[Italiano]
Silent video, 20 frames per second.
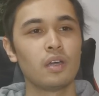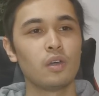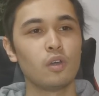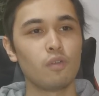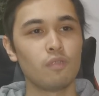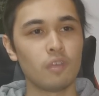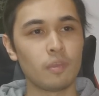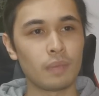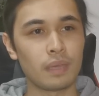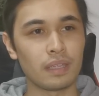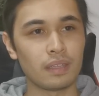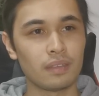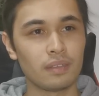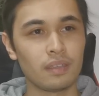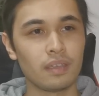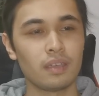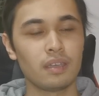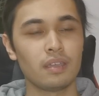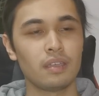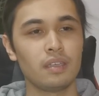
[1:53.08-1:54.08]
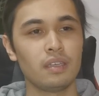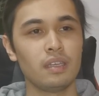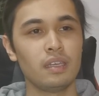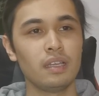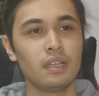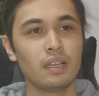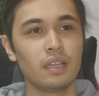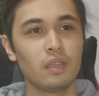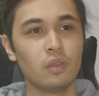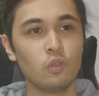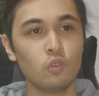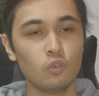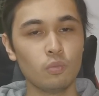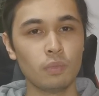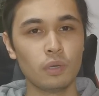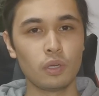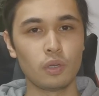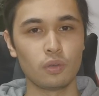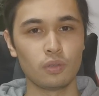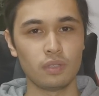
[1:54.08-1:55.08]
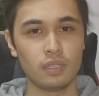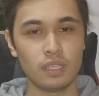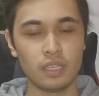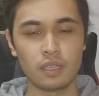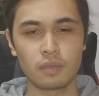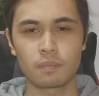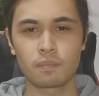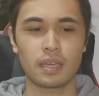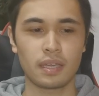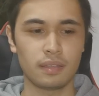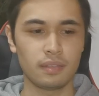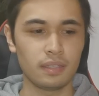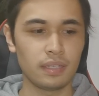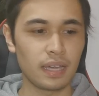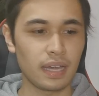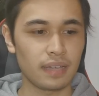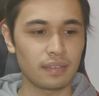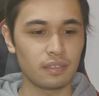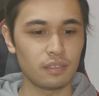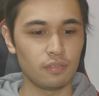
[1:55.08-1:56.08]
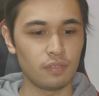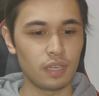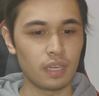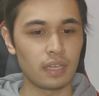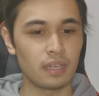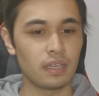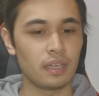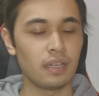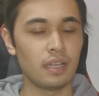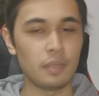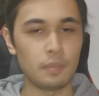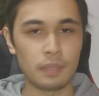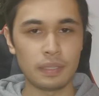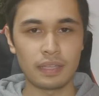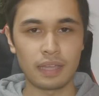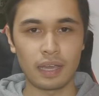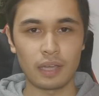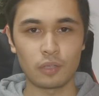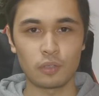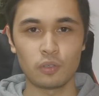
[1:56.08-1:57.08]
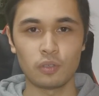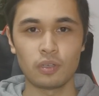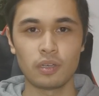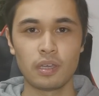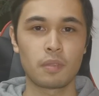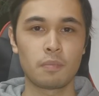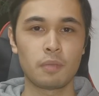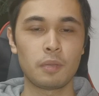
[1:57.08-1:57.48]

Ovviamente il numero di candidati viene limitato